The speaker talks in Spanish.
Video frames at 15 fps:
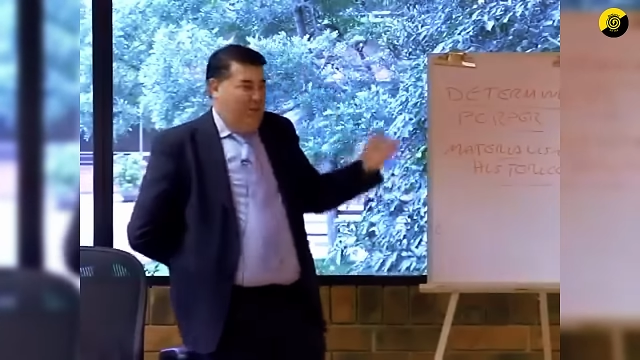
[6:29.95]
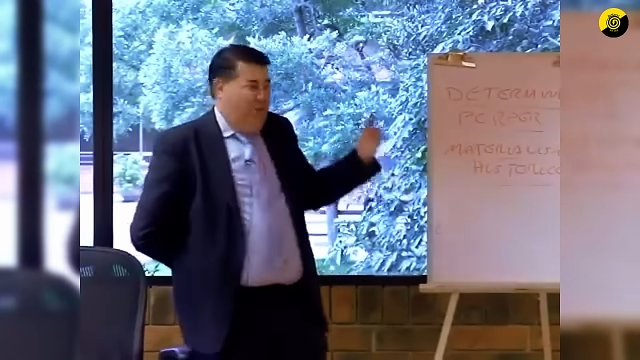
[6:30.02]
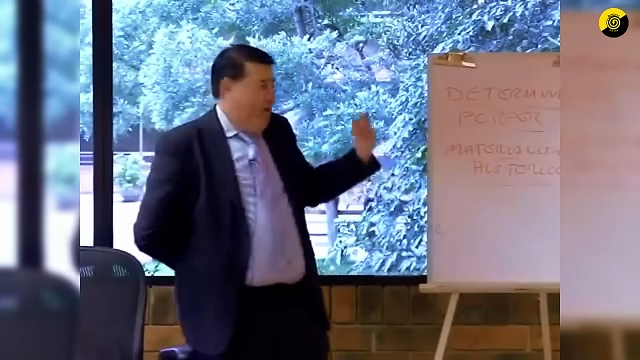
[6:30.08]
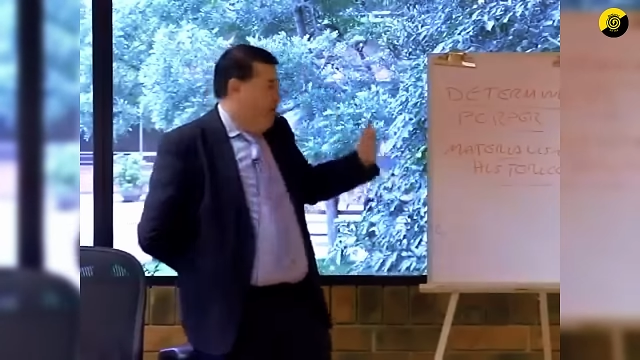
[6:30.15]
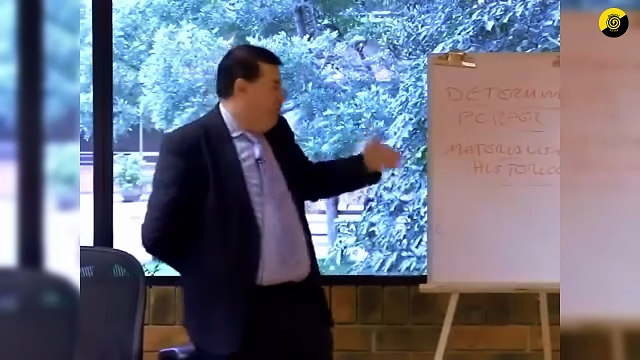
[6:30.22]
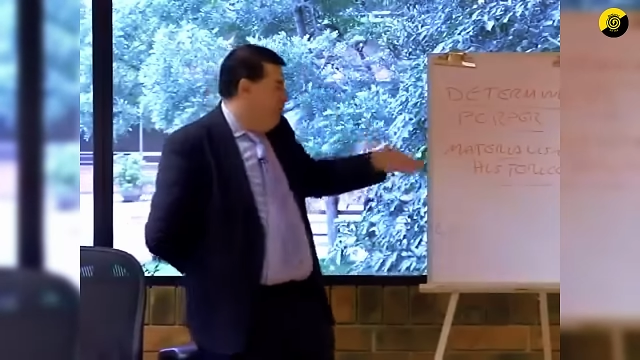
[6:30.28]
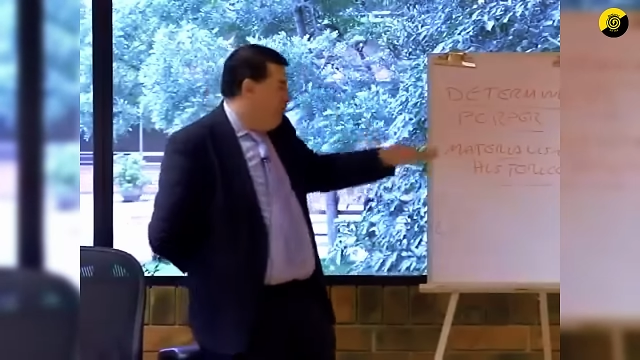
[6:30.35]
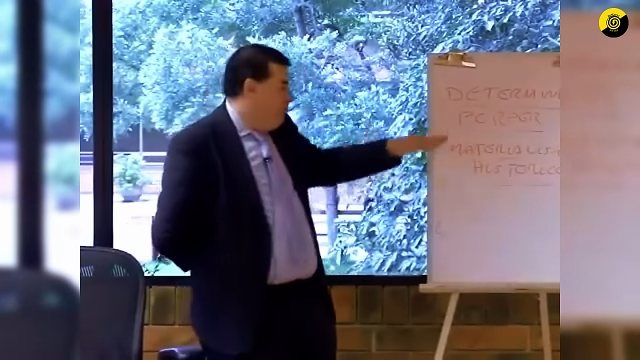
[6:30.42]

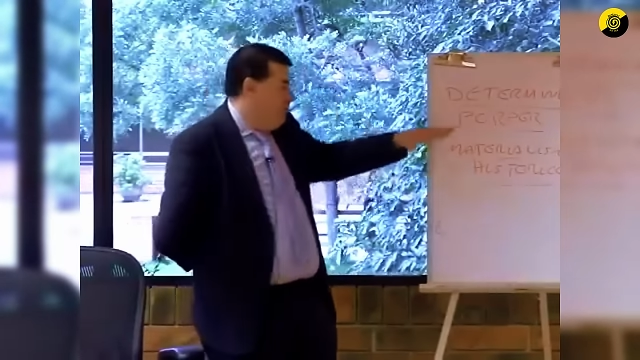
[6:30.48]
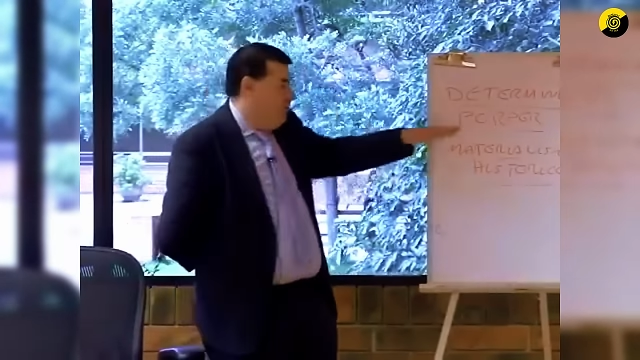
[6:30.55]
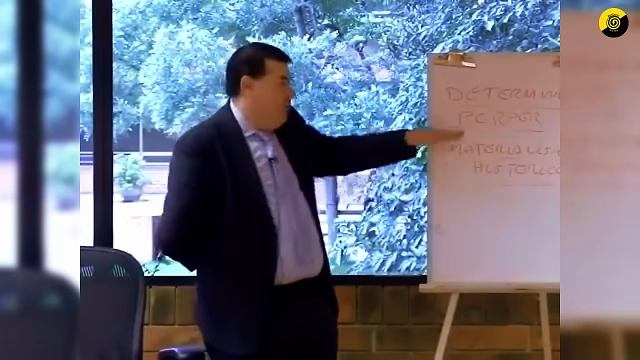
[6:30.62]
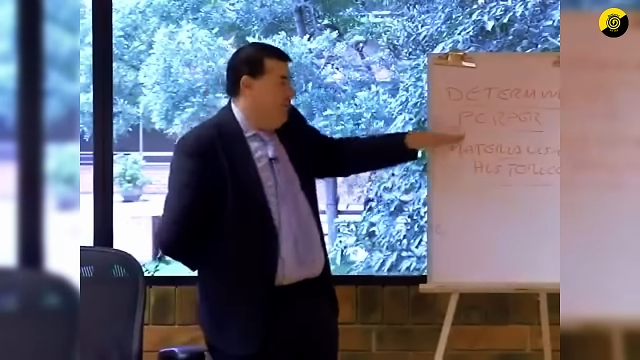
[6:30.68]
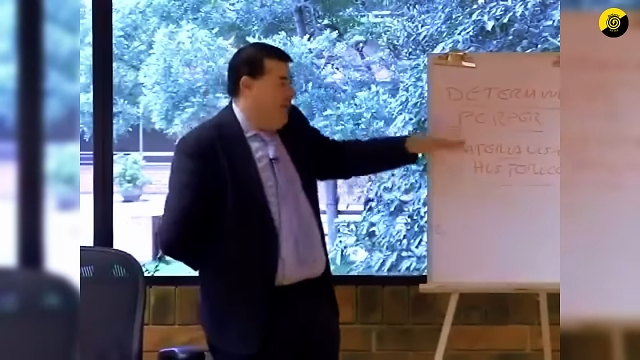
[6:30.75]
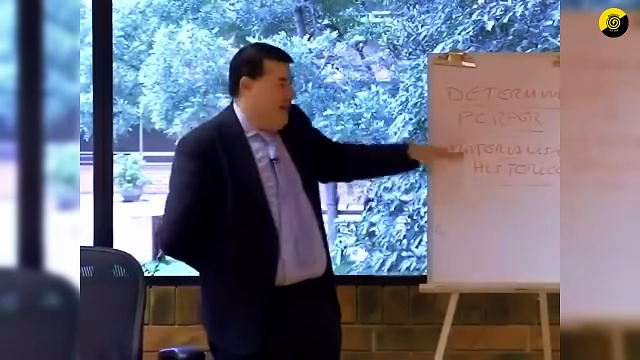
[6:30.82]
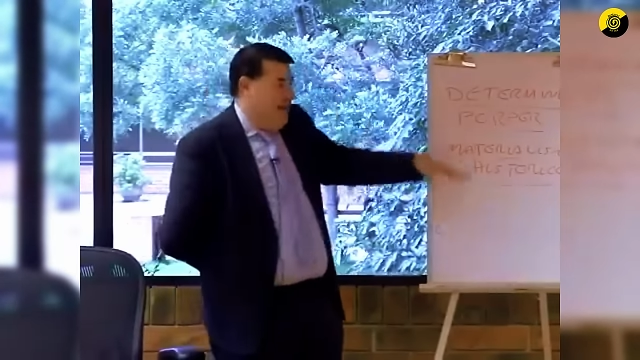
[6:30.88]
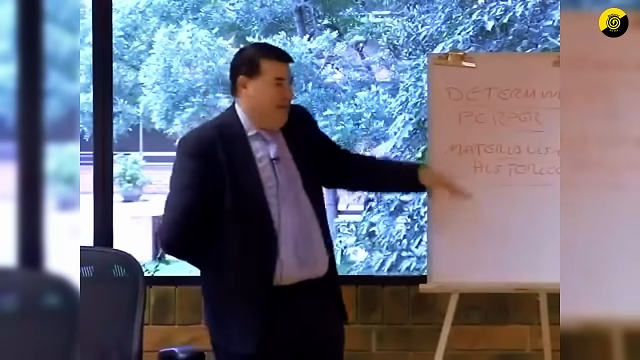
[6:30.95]
Mao pueden
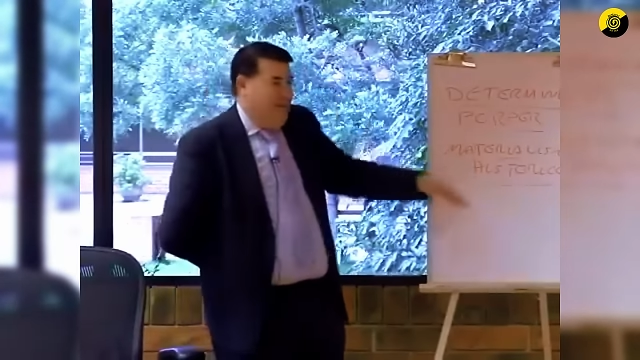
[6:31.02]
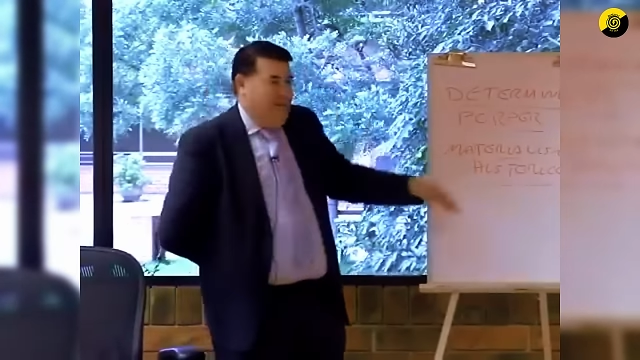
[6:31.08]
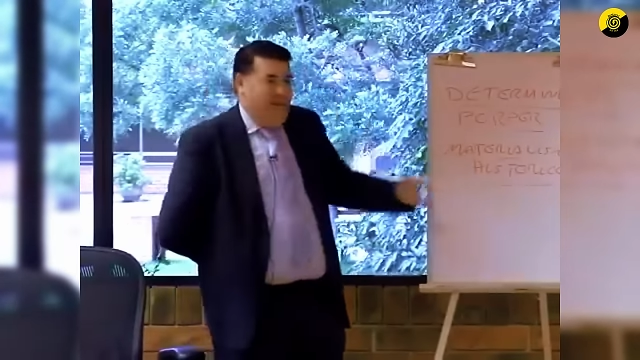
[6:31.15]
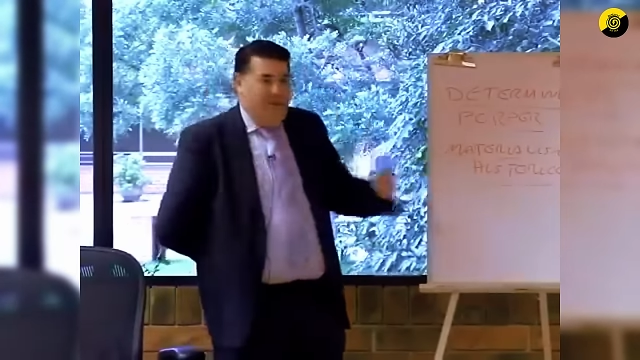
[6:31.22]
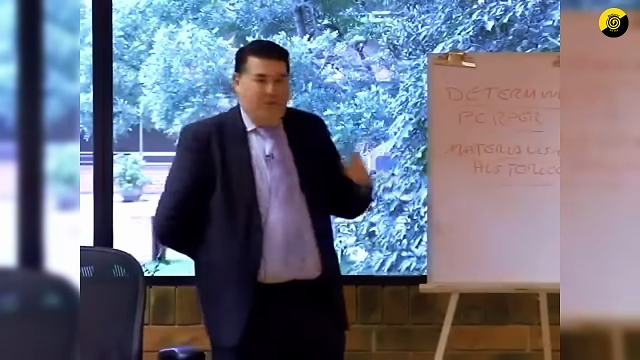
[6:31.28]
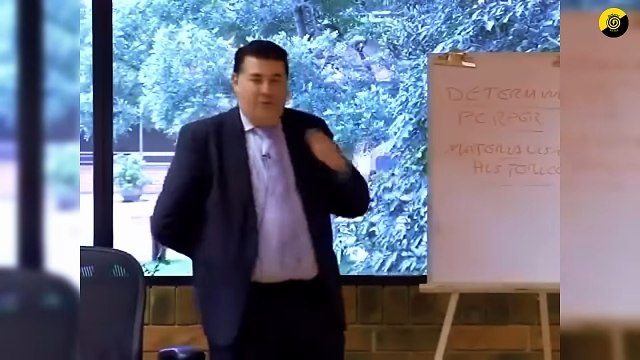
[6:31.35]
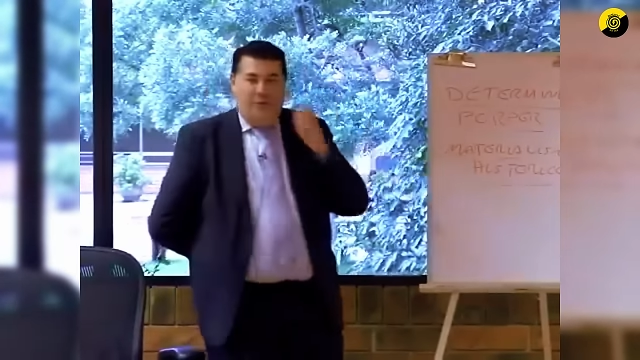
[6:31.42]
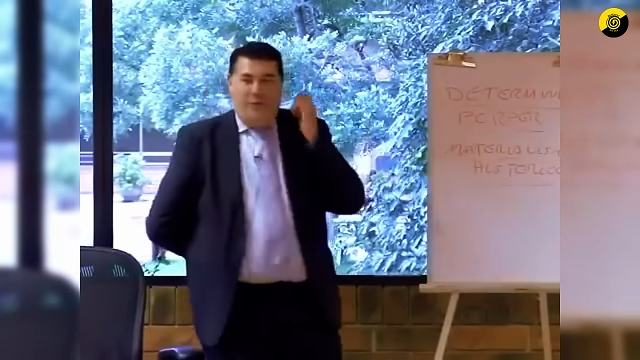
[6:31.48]
hablar de materialismo